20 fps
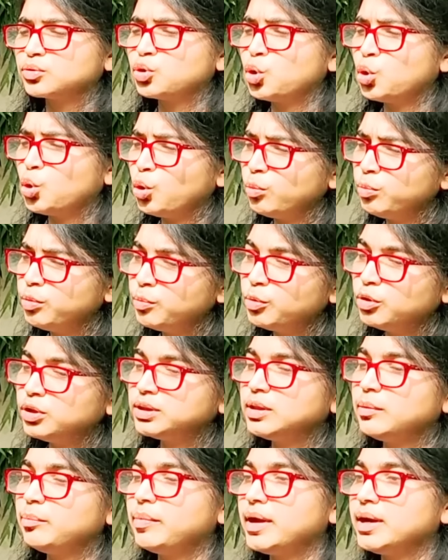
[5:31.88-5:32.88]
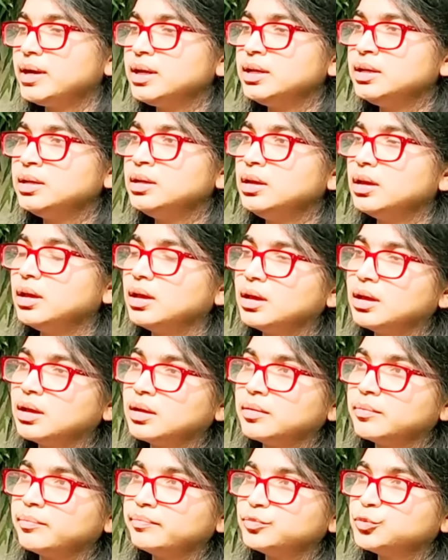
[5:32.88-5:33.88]
ক্ষোভ বলতে পারেন
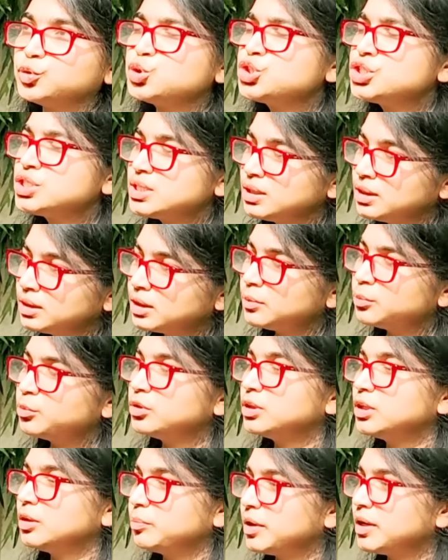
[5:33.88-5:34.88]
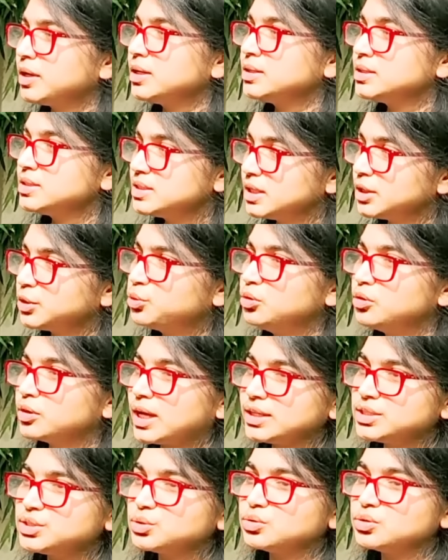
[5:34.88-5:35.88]
দুশ্চিন্তা বলতে পারেন সেগুলো
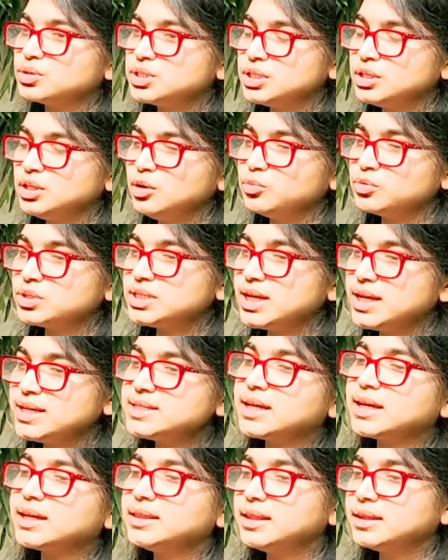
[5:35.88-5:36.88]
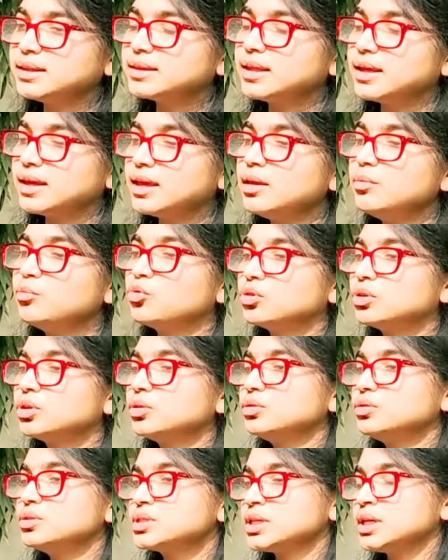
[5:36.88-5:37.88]
কাজ করছিল এবং সেই জায়গা থেকেই মনে
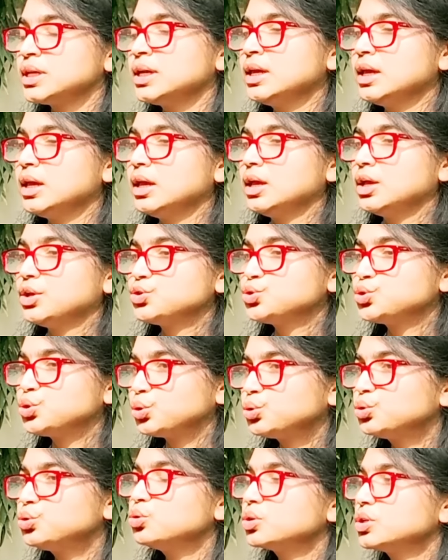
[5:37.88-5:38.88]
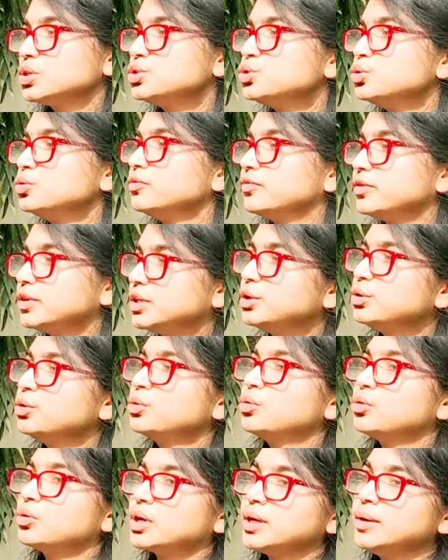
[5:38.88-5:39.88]
হলো যে ছোট্ট কিছু ভিডিও
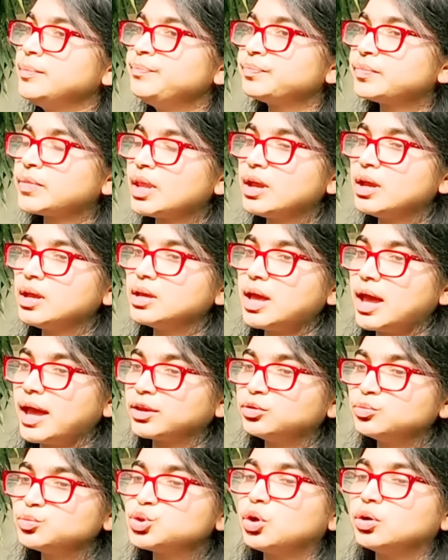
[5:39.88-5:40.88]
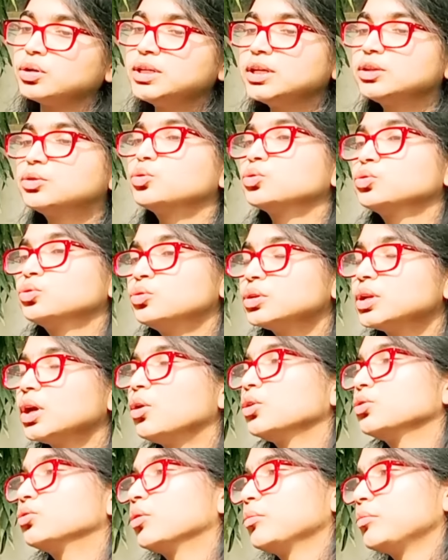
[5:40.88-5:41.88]
করে একদম সঠিক তথ্যটা
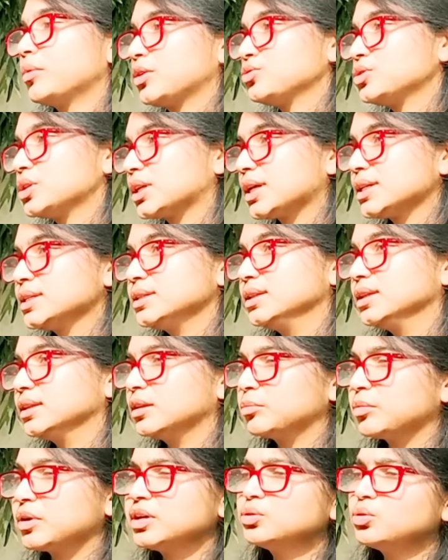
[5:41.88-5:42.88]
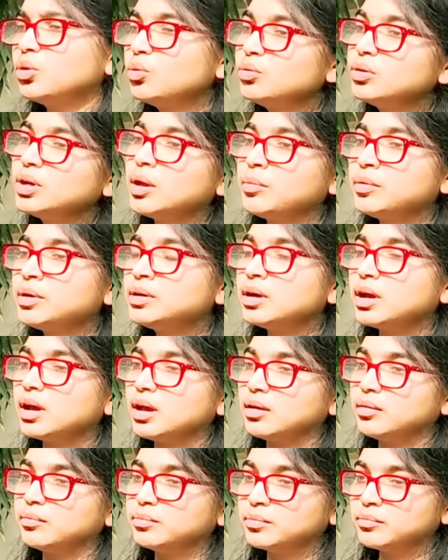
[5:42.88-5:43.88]
হয়তো আমি মানুষের কাছে দিতে পারি তখন আমার
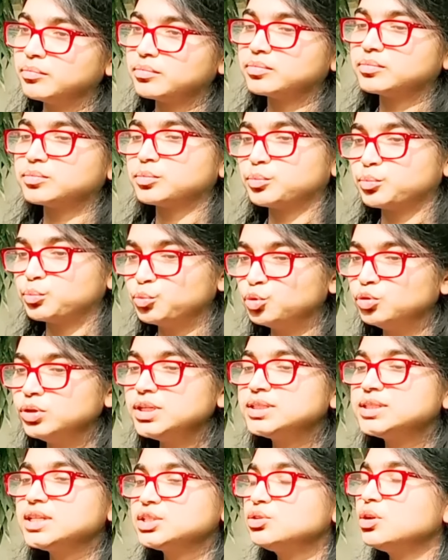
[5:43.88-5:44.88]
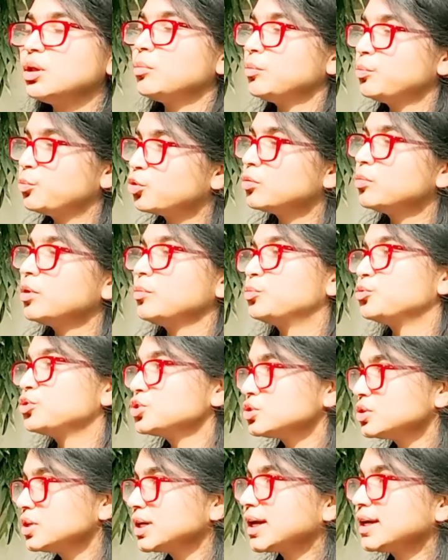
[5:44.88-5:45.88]
মূল ইচ্ছা ছিল আমার পরিবার
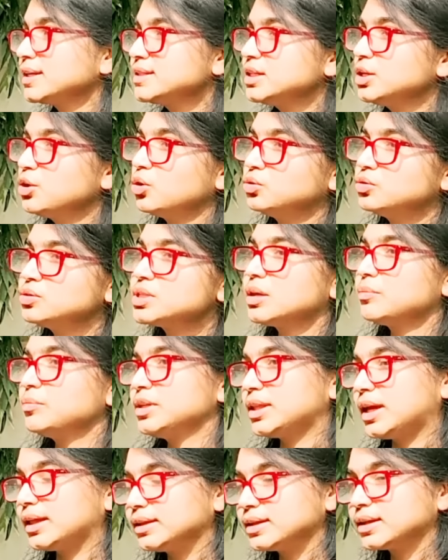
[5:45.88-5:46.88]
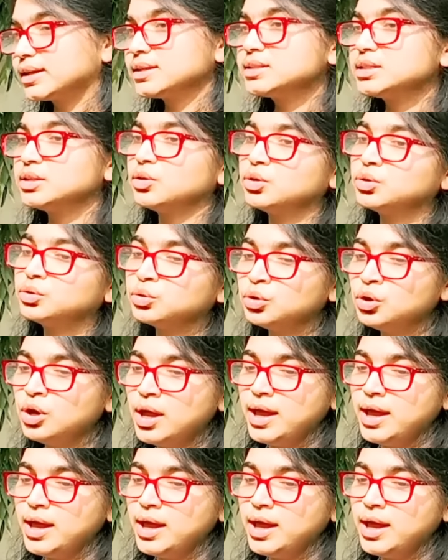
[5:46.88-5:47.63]
পরিজনের কাছেই হয়তো যাবে তাদের কাছে হয়তো